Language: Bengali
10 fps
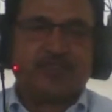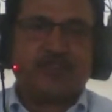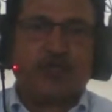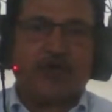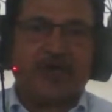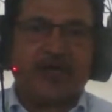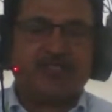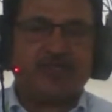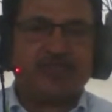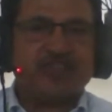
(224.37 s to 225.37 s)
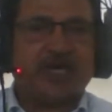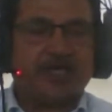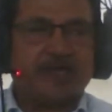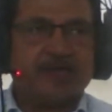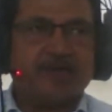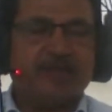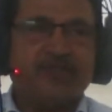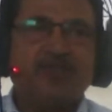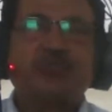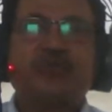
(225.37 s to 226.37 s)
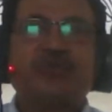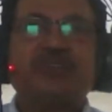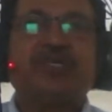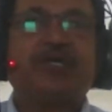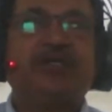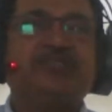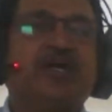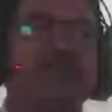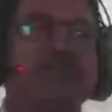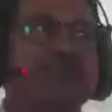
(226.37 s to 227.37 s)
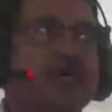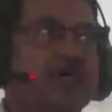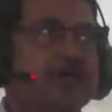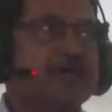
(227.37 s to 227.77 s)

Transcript: স্ট্রং নেশন চাই শক্তিশালী জাতি চাই